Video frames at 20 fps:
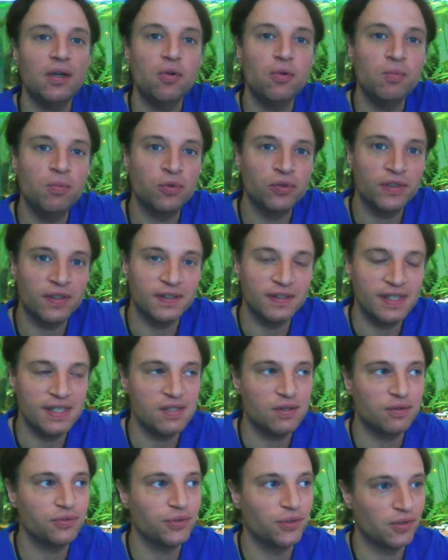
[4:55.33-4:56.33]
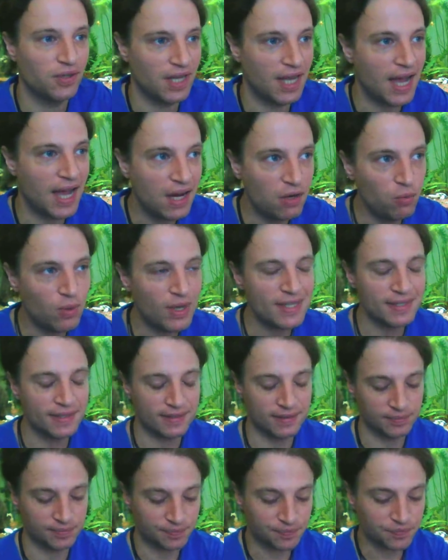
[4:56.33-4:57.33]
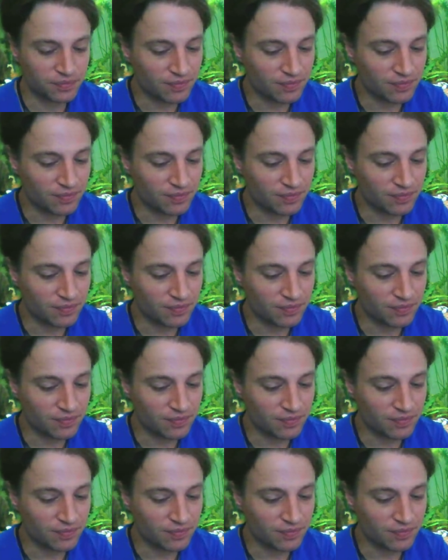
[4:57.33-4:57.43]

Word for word: et le monde des enfants à l'ouest,